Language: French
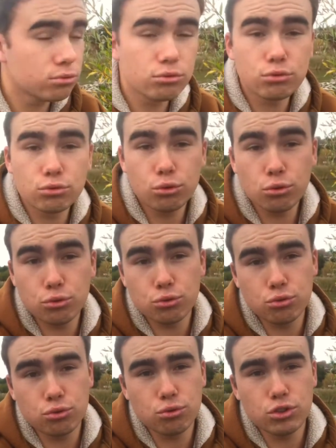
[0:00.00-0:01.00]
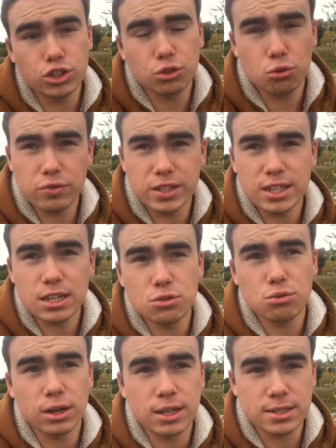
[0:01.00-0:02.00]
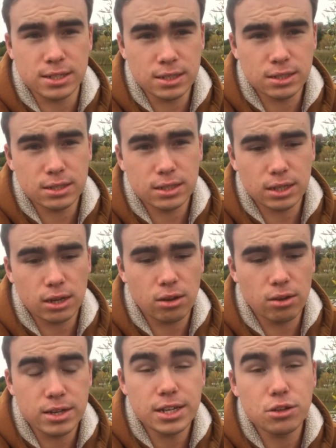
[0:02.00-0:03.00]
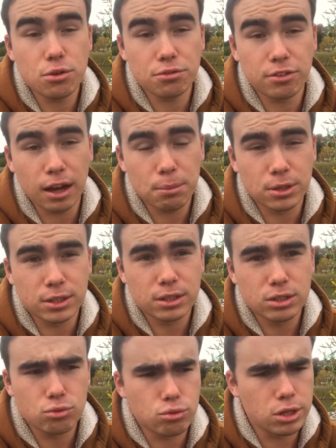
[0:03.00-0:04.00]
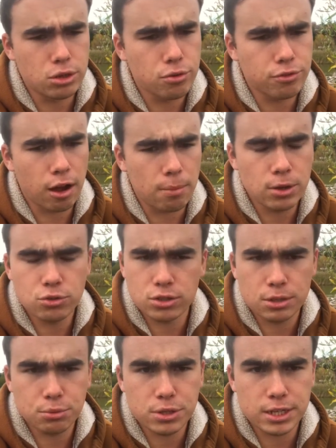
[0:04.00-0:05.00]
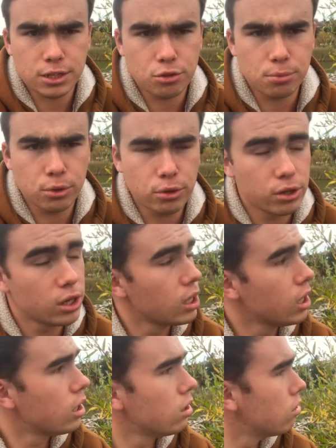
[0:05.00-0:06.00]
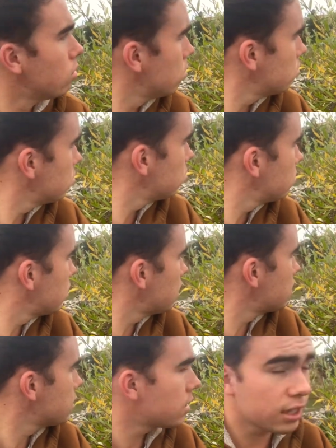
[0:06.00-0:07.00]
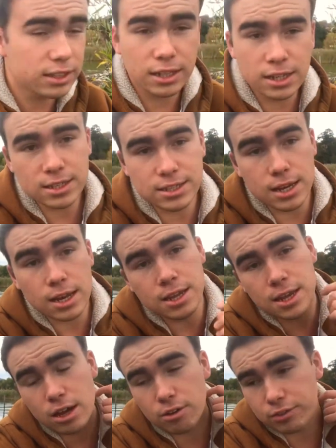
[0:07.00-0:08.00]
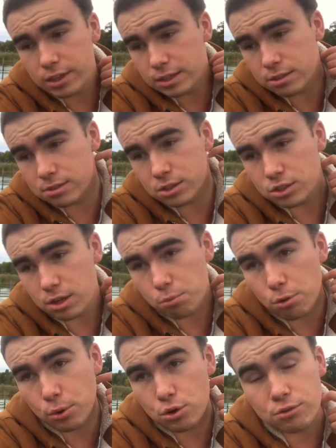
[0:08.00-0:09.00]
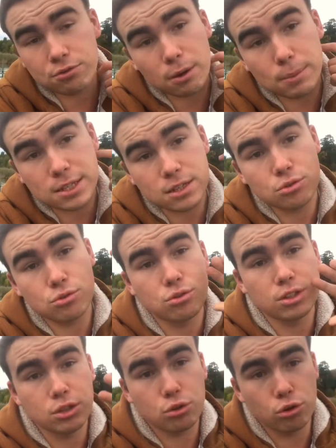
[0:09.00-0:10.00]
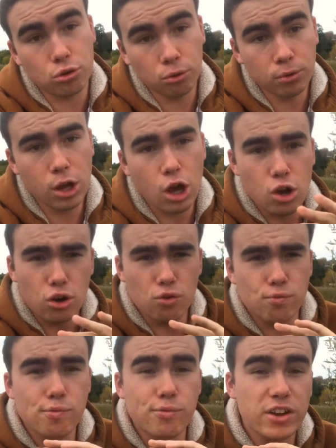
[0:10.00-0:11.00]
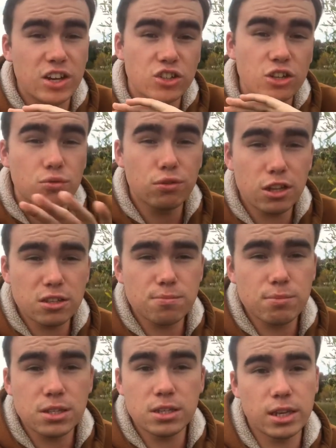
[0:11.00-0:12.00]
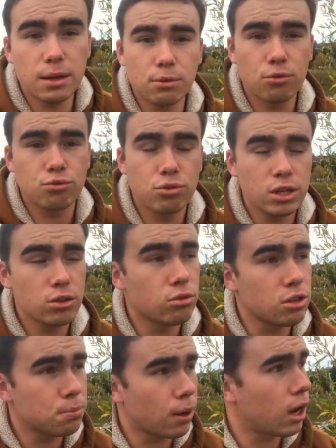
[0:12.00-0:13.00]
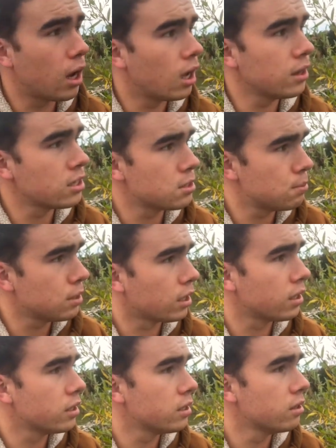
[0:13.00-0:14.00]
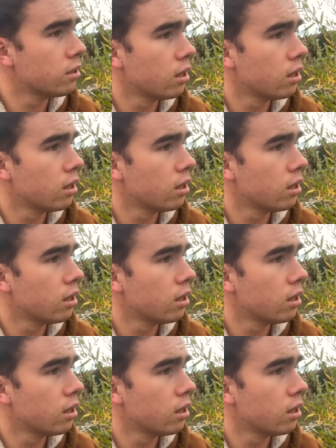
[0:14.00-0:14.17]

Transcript: Donc du coup j'ai trouvé ça sur un site, euh, Farm, ou Illico Pharma, je sais plus exactement un site internet qui est lié en fait c'est simplement une pharmacie du côté de Lyon où vous pouvez acheter tous les médicaments que vous voulez doliprane, aspirine,